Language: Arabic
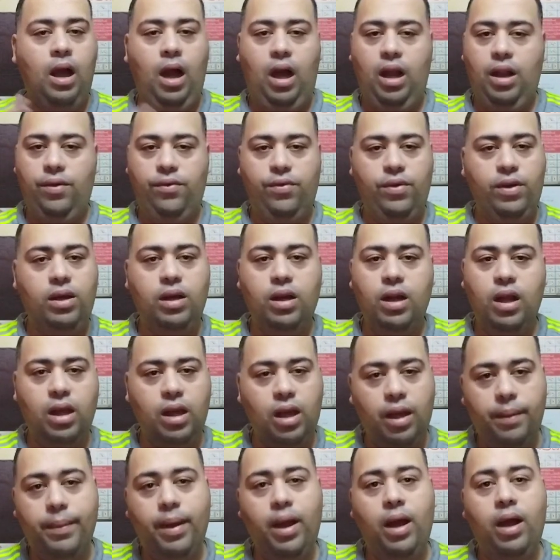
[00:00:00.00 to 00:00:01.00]
على فكرة يا
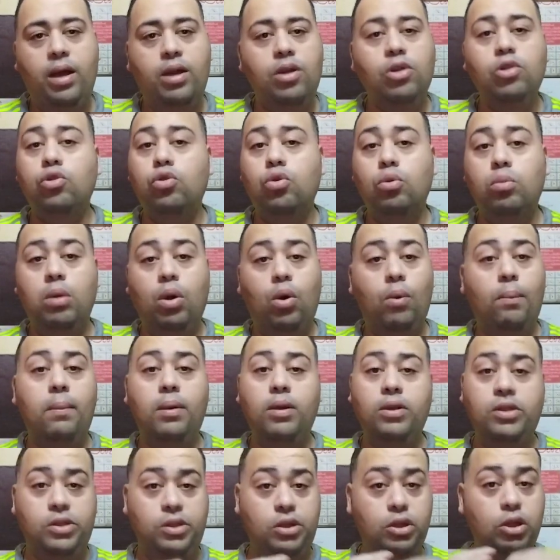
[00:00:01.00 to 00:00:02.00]
جماعة انتم لو
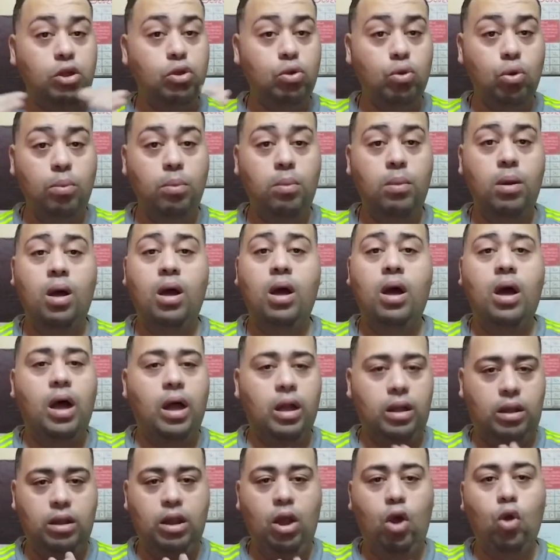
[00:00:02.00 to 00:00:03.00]
بصيتم
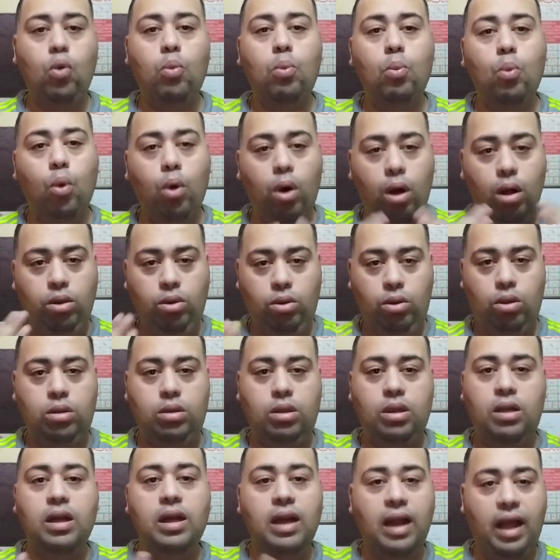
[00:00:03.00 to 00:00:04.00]
هتلاقوا
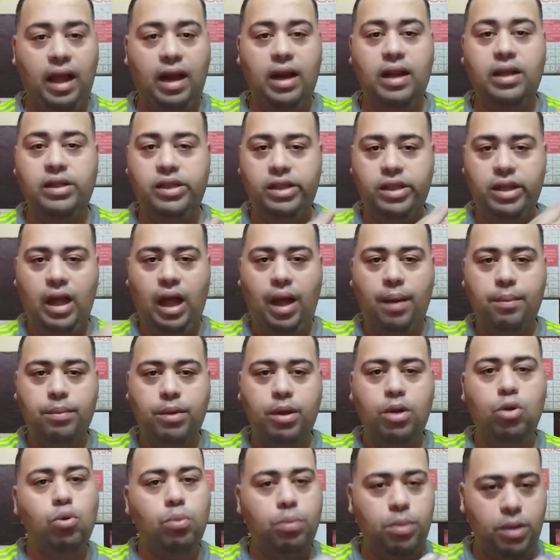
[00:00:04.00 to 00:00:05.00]
المخطط اللي الخنازير
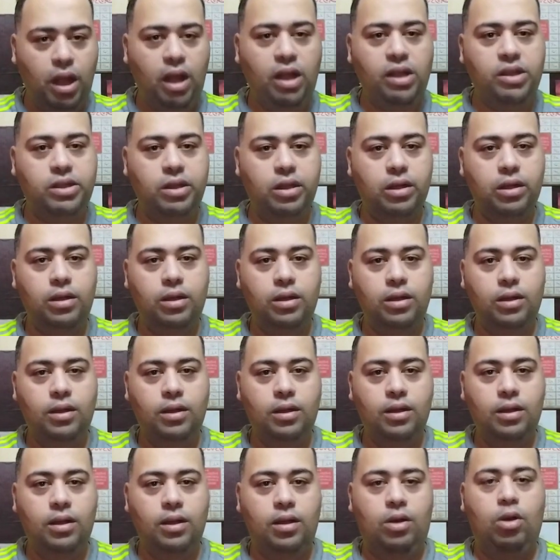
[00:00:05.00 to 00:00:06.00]
عاملينه بيحصل
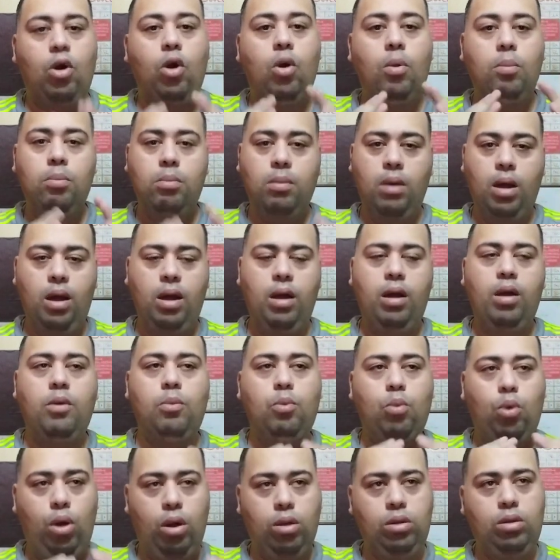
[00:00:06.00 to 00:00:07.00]
هم
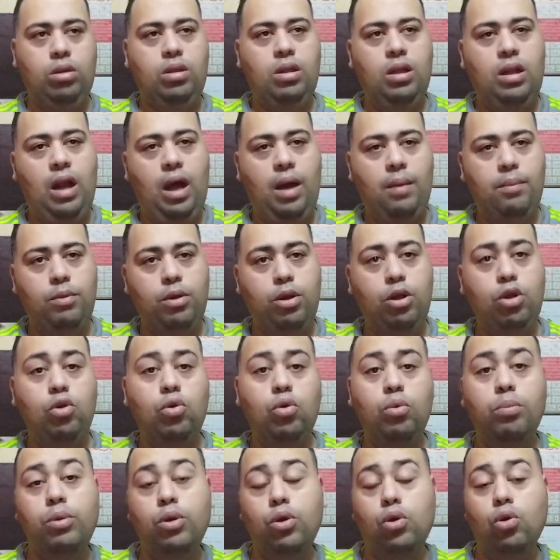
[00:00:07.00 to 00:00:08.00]
المخطط اللي
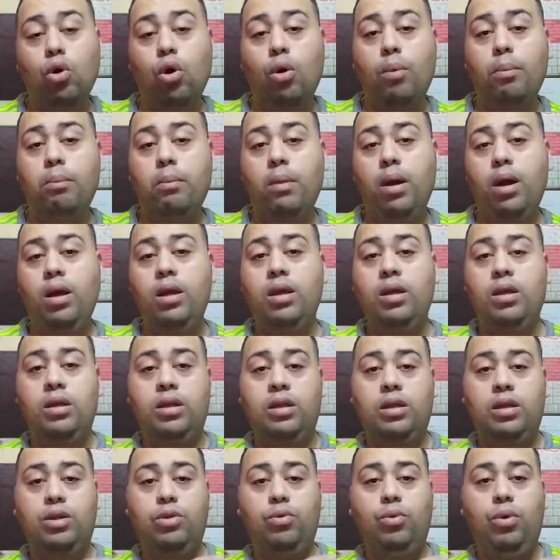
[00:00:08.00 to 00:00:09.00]
عاملينه بان هم
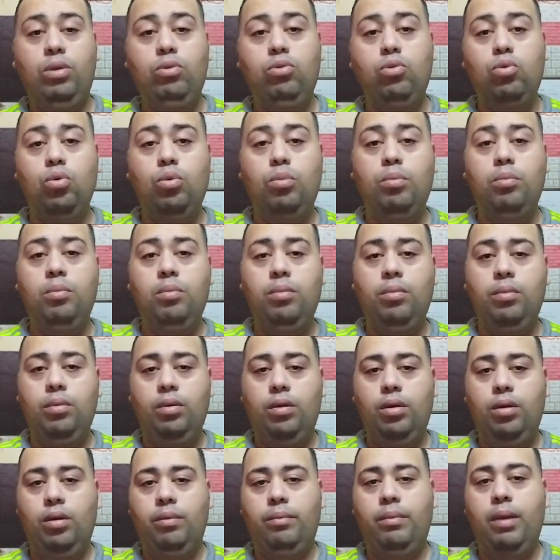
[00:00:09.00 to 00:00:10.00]
يودوا
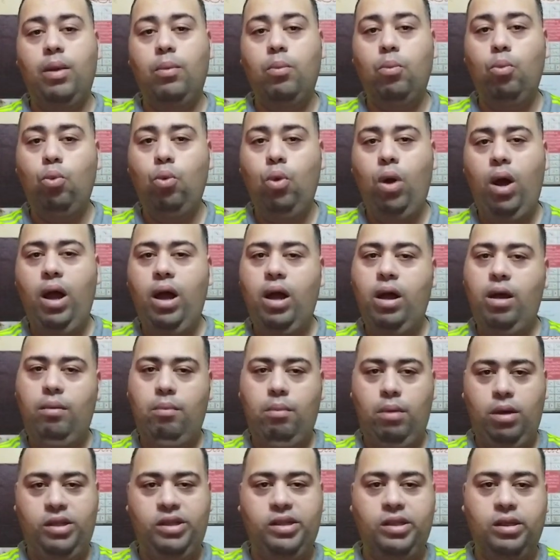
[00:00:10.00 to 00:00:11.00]
مجموعة
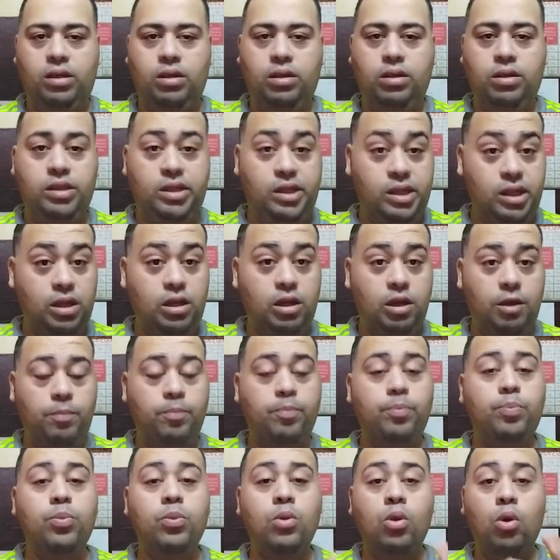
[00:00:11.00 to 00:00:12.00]
مصر سينا